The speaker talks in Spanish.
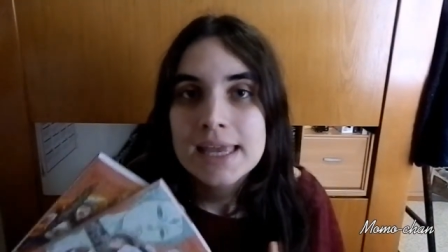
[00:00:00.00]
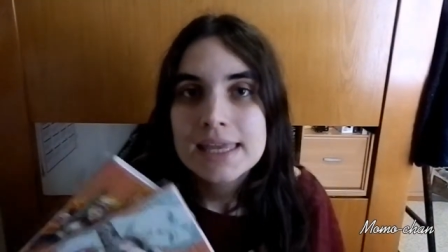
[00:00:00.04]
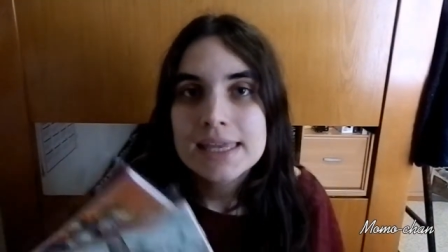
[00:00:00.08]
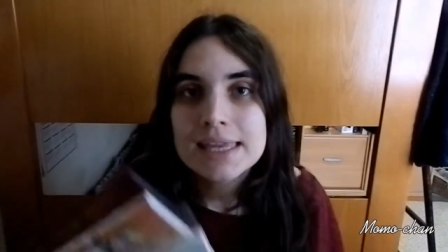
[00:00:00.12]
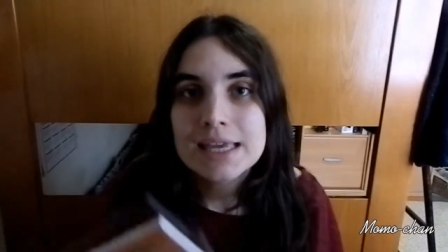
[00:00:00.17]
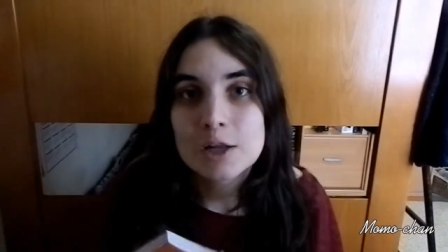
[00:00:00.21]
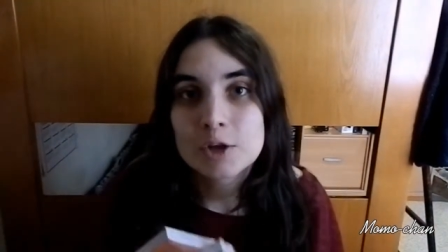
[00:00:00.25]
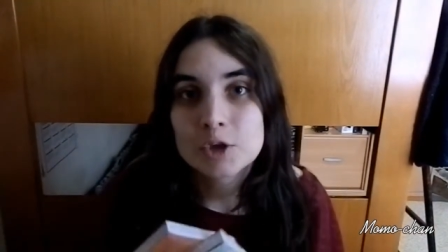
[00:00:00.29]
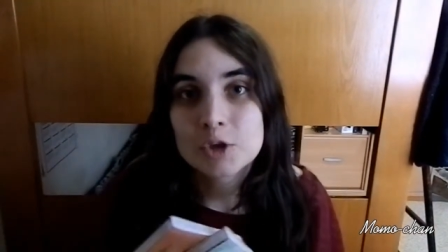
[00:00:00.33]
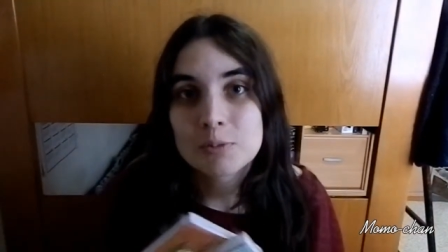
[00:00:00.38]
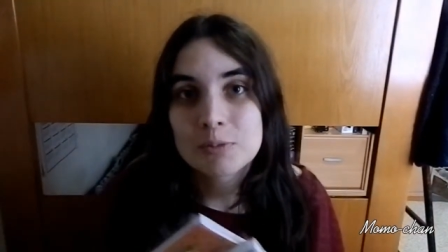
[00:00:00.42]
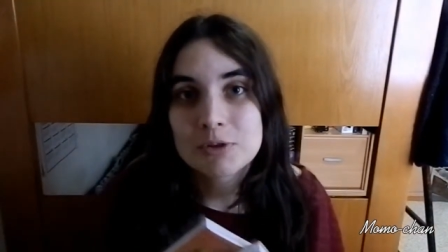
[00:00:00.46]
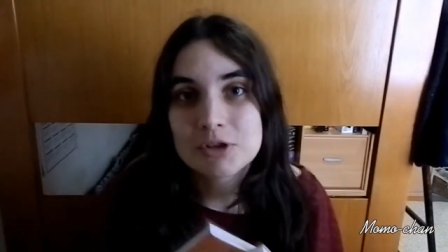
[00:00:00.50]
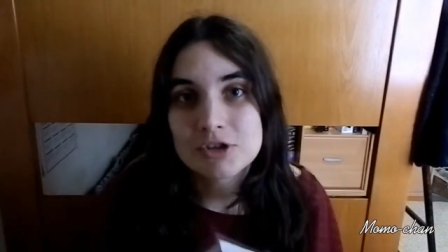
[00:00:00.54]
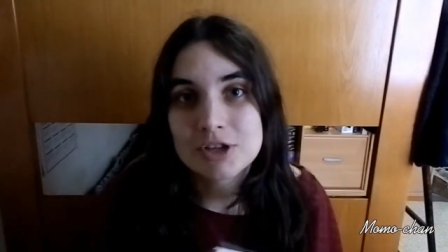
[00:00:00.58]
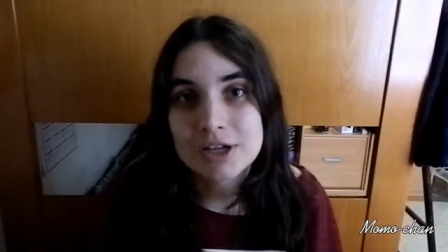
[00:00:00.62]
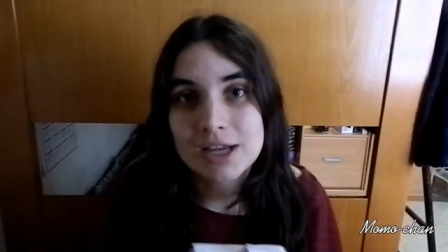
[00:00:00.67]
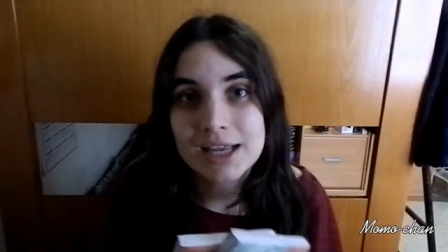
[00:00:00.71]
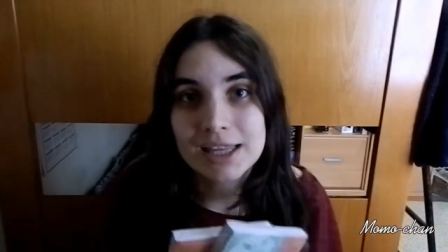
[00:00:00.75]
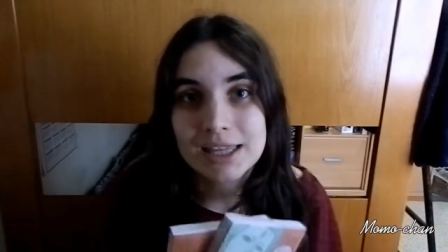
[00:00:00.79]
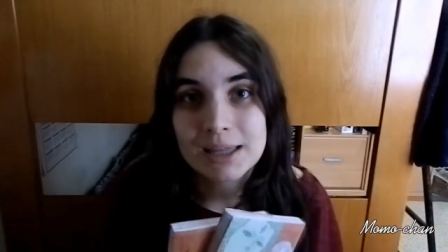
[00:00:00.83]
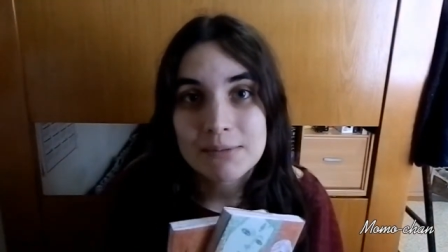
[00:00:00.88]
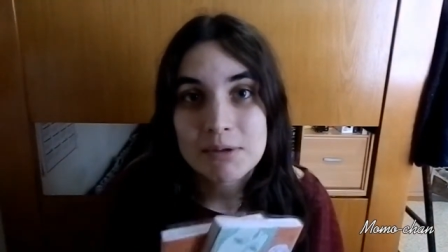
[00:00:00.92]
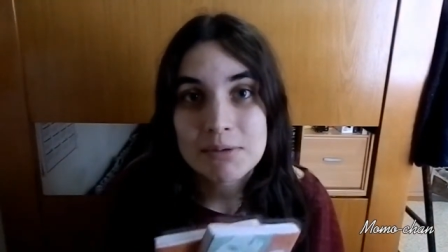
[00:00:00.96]
Y el otro
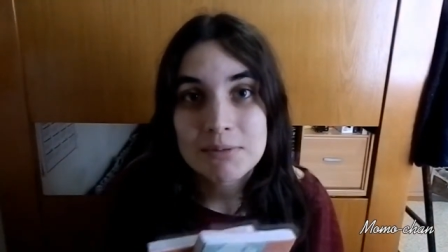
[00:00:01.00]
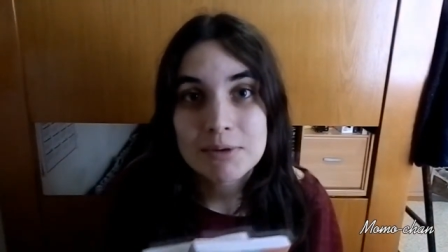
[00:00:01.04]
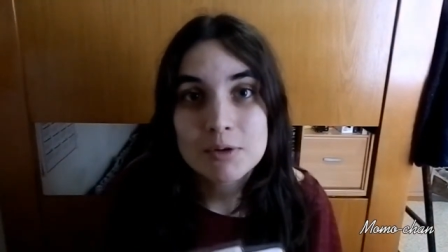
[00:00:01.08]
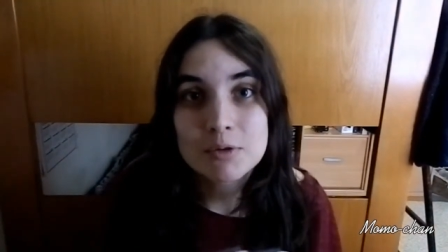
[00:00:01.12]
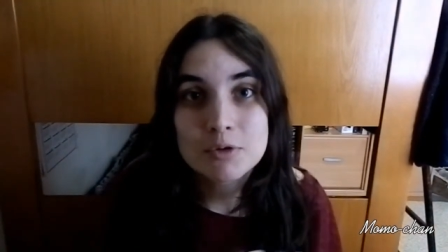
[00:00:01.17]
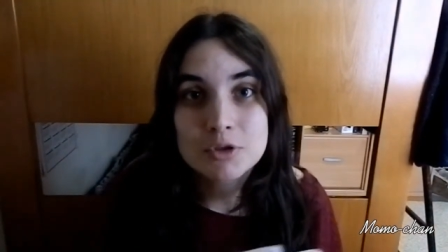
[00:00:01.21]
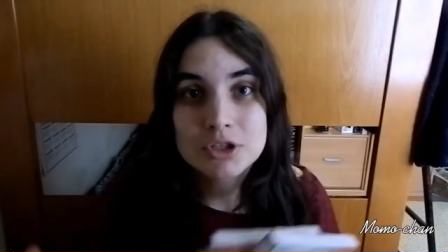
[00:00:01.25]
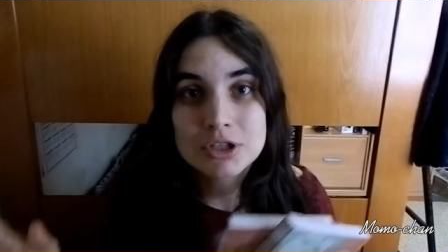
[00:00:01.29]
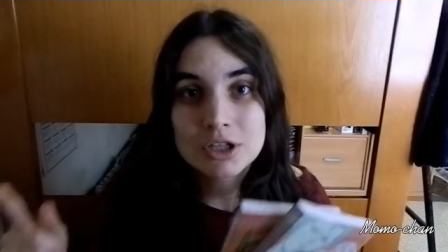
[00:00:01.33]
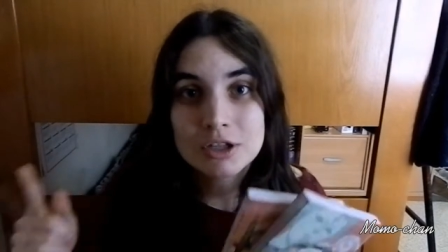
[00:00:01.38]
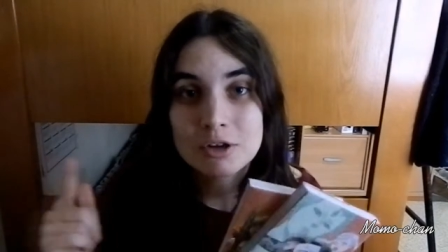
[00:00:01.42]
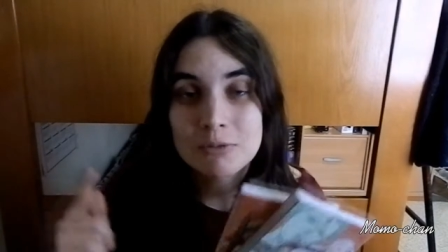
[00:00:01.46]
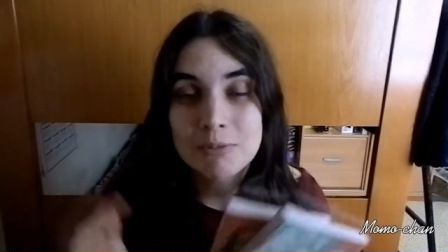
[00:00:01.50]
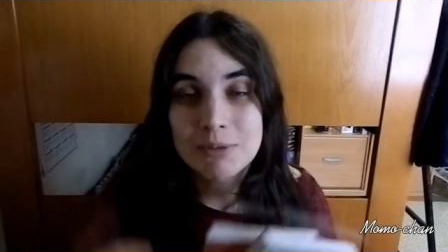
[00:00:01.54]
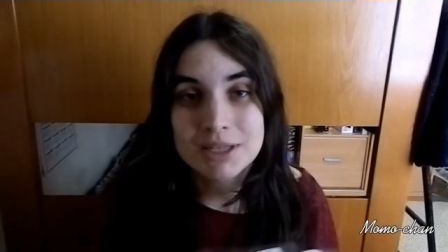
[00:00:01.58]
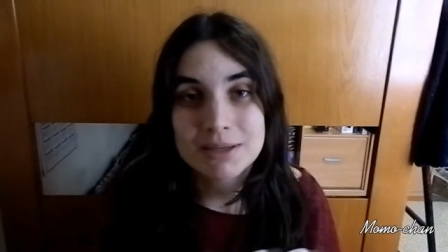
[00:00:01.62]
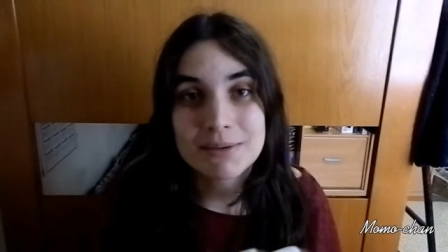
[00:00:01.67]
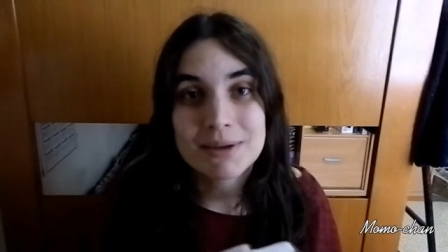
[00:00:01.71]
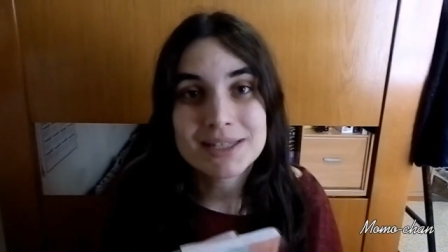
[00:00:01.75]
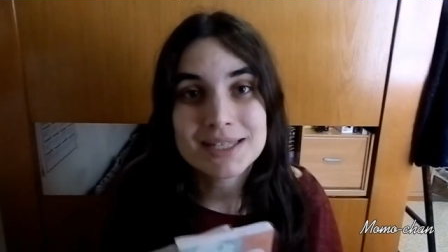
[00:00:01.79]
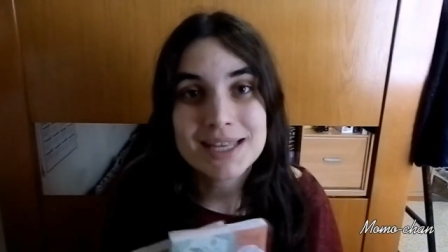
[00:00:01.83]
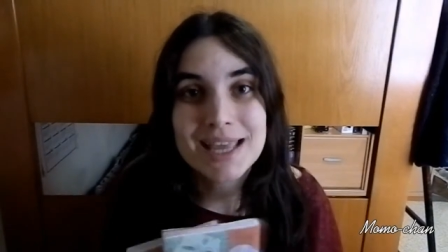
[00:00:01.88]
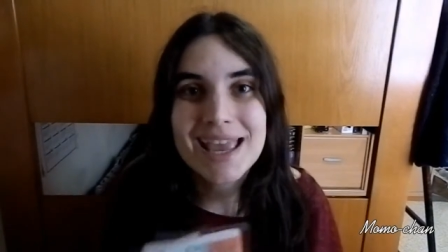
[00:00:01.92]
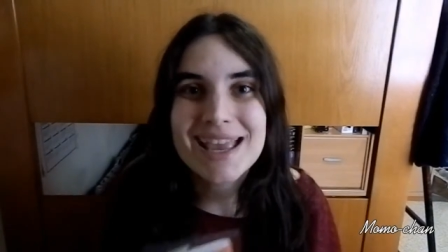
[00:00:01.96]
personaje que también me gusta, como
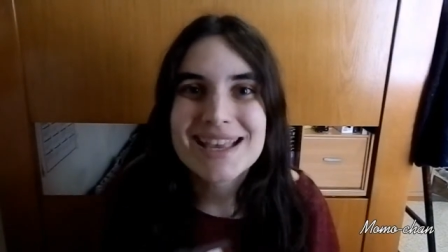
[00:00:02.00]
sabéis,